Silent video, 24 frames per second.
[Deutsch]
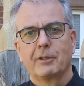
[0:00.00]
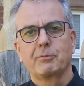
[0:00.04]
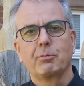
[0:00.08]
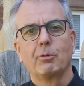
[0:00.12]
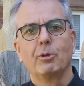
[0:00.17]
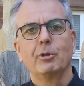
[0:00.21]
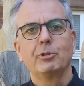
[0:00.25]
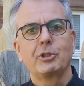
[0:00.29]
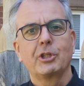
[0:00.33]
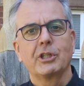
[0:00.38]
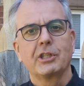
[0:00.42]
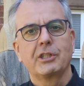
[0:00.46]

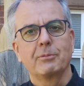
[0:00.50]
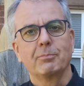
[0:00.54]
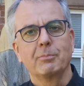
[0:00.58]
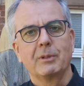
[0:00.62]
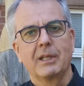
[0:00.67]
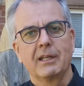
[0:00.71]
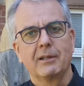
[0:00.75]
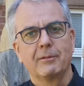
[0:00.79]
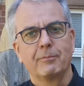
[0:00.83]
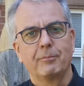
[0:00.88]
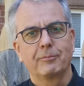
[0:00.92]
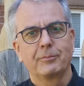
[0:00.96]
Was wünsche ich
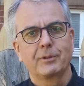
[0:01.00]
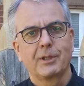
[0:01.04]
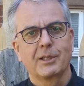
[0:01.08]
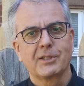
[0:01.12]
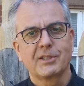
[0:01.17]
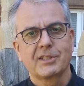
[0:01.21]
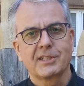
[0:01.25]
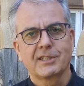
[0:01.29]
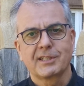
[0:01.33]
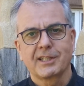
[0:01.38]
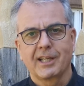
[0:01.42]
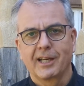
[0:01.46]
mir?
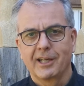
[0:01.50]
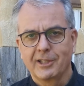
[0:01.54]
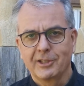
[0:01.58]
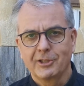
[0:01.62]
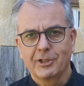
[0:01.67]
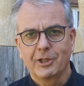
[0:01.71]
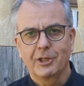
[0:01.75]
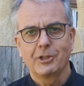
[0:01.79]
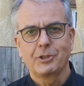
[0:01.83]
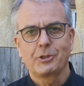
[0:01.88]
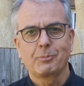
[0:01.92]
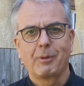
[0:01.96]
Dass es
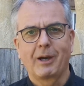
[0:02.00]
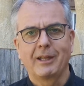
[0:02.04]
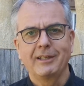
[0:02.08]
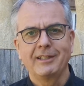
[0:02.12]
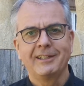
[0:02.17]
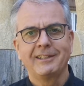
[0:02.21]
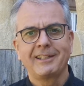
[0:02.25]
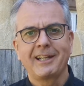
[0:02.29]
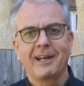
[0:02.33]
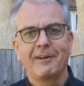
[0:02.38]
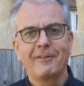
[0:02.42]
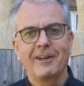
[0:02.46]
ein
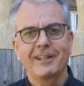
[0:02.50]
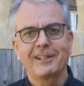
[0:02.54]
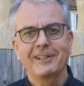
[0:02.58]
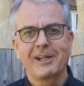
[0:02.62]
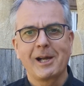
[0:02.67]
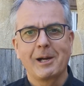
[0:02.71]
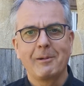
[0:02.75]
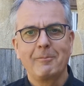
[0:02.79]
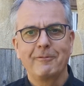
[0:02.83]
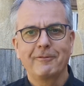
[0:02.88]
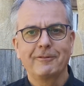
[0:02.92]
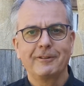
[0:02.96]
spannender
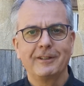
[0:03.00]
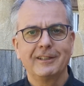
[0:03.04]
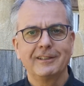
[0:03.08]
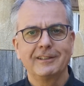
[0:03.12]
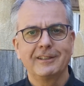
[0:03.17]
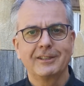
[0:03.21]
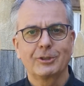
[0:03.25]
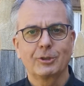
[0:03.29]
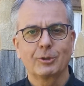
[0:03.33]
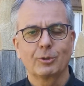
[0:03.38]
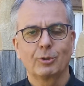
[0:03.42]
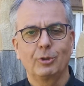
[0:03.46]
Wettkampf
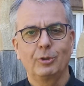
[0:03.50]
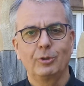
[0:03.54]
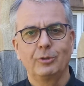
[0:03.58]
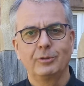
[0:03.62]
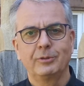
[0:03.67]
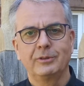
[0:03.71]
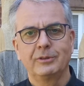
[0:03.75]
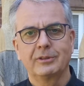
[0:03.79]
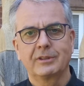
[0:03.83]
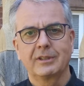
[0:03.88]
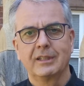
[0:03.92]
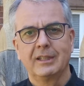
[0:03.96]
wird
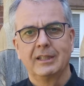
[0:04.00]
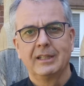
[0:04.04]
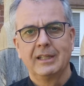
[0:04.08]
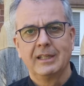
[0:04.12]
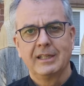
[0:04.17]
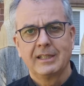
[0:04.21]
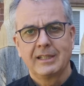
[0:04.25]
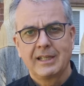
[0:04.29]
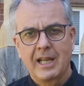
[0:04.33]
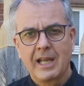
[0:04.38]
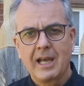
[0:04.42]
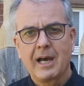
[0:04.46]
und
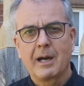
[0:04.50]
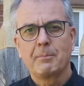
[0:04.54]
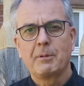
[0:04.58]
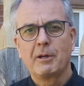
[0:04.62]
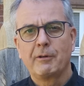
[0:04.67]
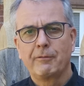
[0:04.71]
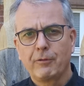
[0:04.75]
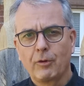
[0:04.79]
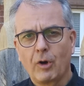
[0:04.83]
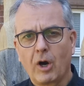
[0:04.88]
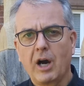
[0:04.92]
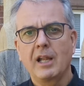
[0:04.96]
der
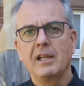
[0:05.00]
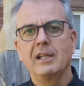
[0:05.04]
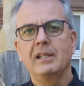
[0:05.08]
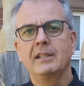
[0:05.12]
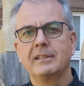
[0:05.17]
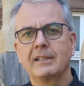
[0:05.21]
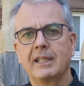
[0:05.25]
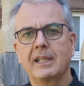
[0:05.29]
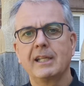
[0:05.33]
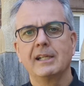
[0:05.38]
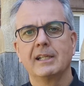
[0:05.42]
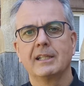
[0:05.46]
aber vor
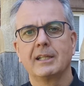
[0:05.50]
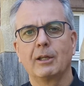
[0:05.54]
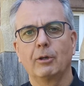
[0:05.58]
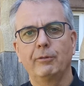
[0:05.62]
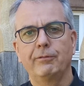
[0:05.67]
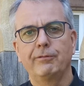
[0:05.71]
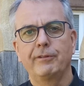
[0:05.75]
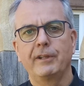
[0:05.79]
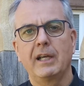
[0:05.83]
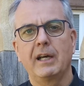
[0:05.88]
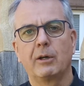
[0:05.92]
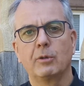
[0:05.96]
allen Dingen
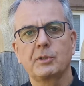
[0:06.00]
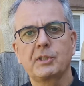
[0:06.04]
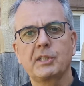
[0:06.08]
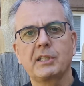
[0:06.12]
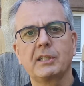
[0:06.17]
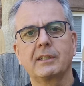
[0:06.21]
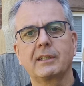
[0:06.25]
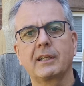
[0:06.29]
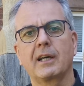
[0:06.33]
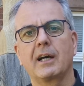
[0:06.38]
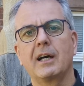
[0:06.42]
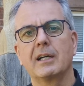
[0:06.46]
auch fair
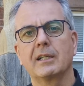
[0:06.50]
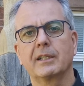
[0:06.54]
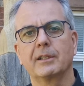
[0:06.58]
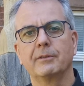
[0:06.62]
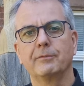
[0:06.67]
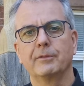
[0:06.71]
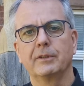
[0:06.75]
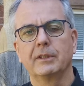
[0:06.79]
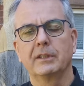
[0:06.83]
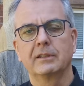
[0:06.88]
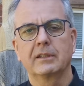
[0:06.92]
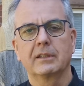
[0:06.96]

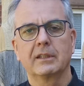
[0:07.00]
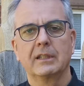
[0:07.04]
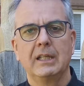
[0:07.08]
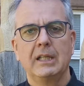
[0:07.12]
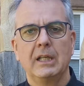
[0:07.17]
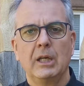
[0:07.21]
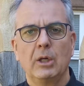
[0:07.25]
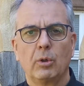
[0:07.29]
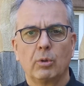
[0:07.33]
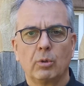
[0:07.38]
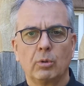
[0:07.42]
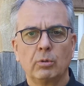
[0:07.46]
ausgetragen wird.
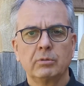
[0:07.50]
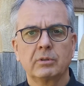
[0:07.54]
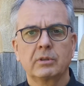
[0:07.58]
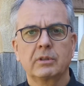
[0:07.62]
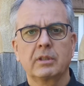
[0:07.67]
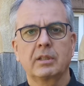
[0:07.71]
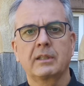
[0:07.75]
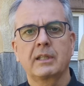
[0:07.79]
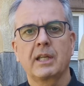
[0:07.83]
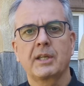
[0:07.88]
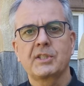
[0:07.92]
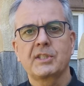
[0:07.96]

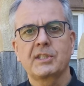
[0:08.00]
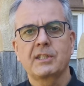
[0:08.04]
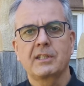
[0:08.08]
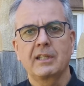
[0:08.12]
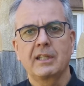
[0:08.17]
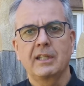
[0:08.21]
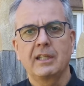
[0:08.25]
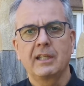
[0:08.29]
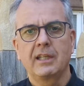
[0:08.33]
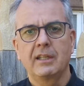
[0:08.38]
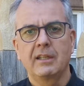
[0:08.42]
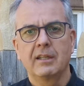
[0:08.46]
Und dass
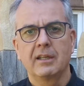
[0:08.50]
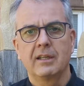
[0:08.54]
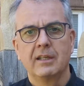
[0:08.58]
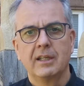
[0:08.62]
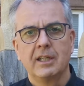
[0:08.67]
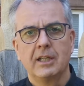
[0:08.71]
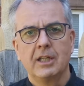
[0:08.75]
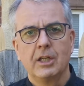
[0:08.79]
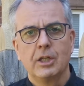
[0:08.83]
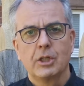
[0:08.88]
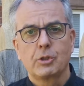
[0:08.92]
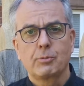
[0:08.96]
die
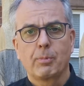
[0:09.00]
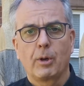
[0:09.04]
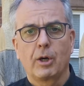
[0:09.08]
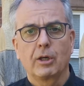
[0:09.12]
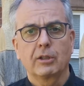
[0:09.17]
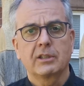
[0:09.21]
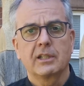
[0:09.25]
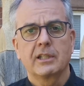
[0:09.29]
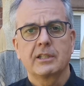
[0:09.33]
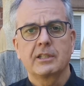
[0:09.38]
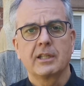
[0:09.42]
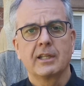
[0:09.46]

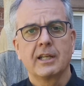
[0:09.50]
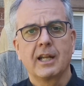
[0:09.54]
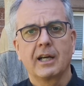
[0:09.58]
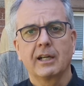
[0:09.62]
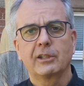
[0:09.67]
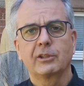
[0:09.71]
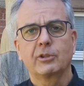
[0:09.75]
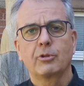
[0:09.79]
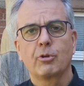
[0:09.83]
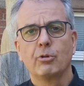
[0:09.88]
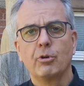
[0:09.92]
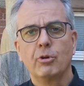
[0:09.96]
sportlichen
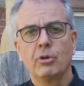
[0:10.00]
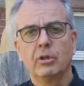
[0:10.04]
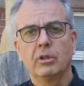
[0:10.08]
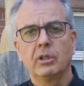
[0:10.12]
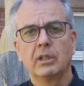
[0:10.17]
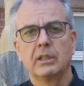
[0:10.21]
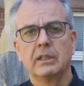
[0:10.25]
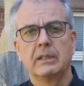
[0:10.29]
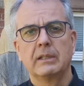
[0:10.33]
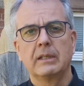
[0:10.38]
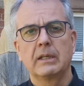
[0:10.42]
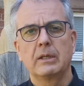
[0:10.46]

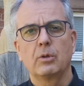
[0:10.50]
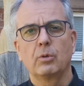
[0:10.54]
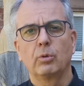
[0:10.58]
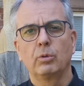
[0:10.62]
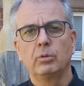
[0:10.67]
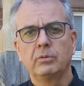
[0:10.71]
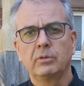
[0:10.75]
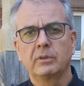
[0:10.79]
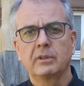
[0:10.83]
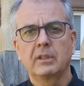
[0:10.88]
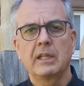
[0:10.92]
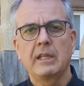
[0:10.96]
Akteure
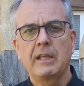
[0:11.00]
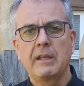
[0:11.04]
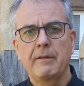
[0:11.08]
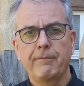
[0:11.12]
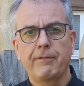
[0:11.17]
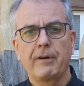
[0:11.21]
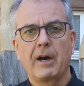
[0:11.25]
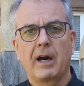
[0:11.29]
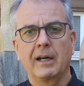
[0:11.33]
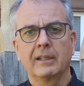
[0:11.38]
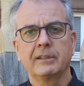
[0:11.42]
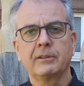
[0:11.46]
und
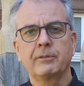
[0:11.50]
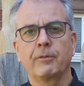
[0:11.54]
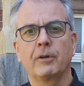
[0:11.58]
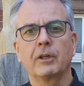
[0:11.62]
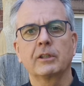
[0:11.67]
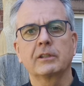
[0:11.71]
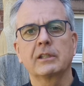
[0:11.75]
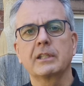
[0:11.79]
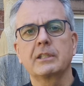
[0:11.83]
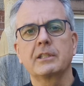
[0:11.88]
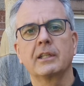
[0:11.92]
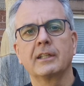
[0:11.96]
die
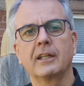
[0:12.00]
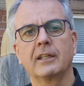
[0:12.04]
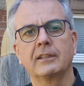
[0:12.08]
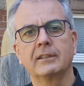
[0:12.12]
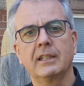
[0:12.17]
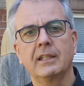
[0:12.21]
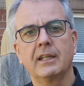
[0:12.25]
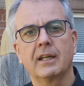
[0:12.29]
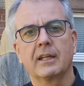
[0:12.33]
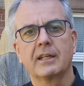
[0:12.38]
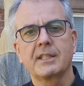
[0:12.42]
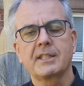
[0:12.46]
Verantwortlichen
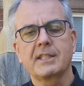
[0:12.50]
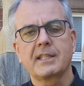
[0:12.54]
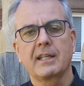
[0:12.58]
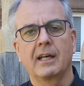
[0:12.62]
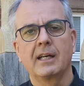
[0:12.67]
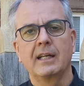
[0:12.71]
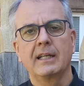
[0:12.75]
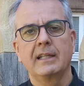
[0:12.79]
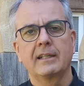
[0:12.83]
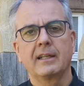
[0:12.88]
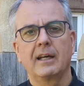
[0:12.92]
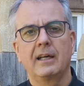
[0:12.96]
an ihrer
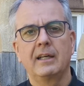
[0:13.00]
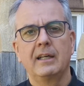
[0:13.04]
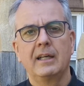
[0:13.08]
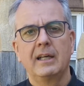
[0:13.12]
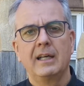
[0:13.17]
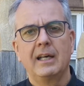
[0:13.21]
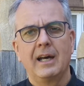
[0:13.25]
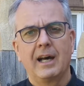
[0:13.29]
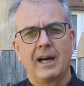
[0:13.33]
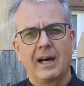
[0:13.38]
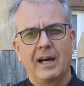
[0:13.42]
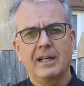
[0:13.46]
Seite
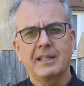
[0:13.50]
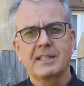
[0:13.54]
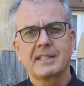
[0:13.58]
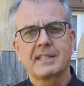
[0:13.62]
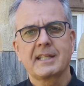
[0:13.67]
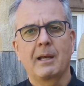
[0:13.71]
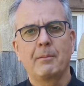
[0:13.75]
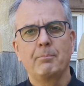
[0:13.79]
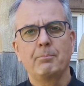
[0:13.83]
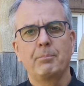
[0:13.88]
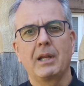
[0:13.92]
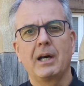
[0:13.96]

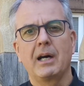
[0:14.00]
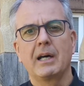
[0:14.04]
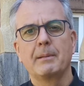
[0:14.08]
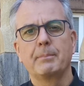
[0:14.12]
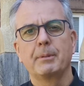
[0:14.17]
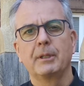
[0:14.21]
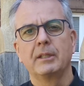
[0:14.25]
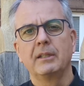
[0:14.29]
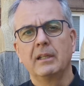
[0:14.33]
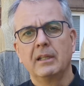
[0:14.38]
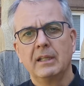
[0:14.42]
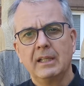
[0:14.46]
achtsam
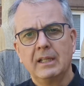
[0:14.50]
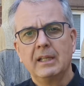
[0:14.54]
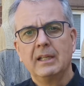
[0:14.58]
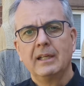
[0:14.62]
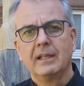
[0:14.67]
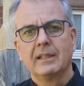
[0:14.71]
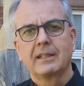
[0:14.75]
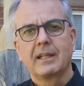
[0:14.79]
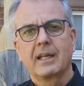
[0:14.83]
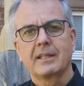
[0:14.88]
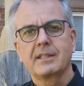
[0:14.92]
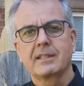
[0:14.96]
bleiben,
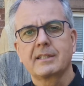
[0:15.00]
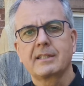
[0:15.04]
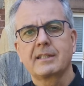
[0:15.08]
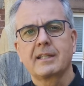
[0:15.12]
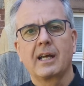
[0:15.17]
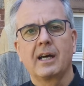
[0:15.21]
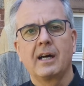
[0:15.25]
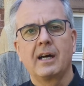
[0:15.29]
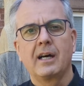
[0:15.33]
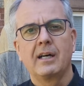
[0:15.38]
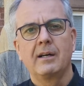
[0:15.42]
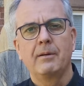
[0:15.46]
dass
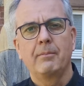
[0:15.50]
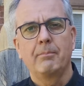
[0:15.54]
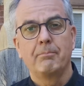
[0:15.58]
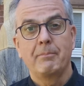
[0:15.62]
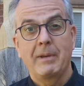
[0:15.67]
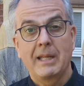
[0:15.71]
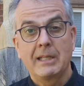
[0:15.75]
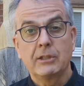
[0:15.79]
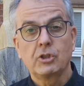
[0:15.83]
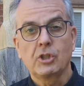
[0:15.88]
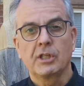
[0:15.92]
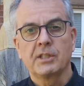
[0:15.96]
es da
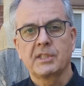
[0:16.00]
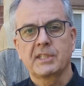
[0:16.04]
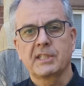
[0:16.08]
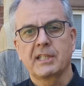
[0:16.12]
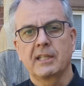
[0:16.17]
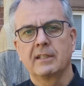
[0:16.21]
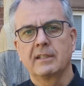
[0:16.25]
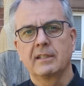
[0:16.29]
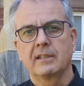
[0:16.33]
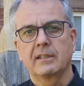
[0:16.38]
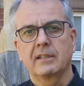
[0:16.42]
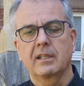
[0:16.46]
Menschen
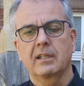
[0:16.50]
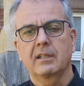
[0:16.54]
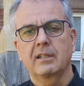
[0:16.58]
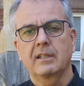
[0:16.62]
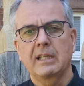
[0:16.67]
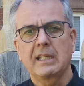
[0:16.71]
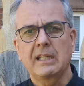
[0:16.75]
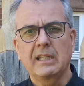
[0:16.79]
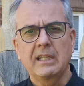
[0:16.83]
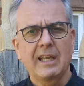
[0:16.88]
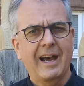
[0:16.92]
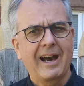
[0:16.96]

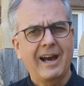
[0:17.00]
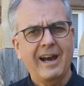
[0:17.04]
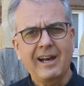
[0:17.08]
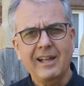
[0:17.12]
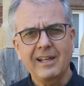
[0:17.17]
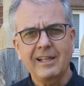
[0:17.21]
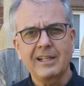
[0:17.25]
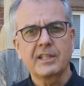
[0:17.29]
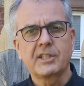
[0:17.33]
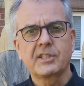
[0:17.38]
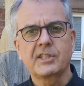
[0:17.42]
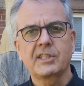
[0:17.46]
sind, die
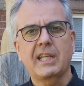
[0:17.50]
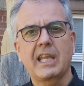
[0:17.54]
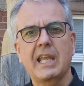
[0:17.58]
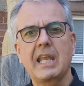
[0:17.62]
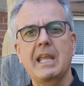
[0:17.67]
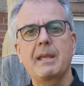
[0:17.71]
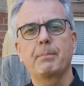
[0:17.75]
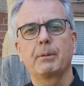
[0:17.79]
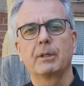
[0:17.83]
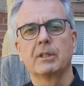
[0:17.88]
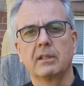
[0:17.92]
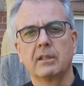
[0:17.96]
alles
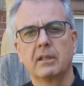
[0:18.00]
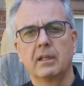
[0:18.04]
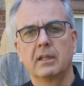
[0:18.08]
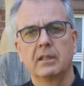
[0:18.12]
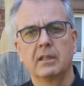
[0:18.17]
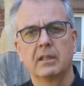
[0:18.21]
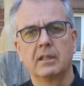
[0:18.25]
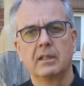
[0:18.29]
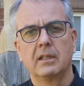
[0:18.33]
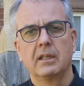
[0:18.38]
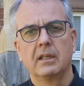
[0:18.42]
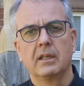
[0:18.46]
geben
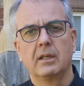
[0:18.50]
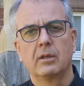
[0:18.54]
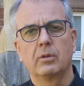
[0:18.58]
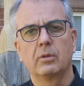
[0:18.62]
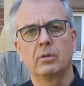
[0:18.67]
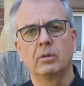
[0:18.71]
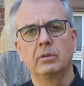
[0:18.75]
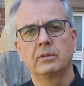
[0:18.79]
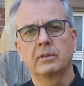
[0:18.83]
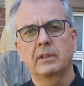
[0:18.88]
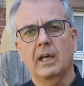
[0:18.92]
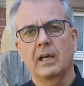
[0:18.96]

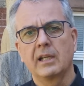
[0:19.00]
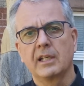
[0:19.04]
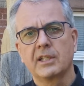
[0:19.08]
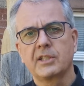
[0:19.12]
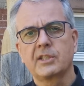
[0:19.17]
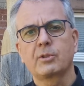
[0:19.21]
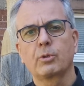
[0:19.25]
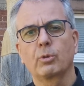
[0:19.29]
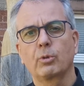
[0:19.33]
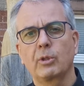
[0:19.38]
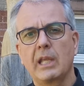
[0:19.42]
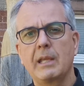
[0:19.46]
und
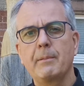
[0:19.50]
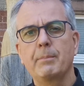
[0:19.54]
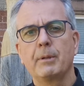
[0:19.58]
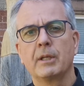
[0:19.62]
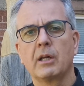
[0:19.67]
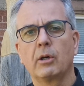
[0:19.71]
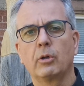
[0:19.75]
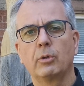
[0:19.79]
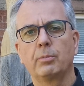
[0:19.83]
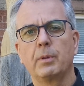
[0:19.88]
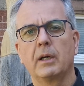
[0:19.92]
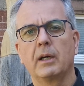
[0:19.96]
alles zu
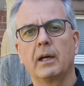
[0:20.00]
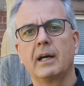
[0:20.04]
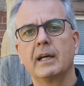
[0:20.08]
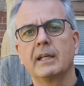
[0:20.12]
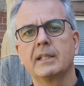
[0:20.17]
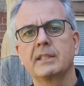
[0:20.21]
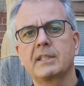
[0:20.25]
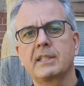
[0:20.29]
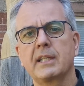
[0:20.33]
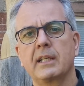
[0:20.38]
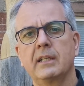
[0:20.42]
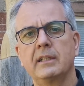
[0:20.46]
geben auch
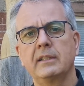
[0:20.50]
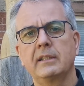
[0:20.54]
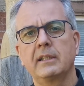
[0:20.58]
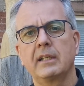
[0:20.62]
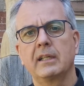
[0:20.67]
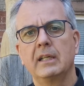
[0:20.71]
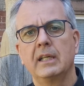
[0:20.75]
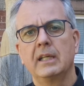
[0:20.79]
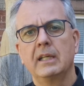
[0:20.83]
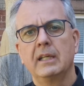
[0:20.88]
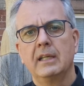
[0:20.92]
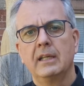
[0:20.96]
bereit
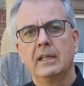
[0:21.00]
sind,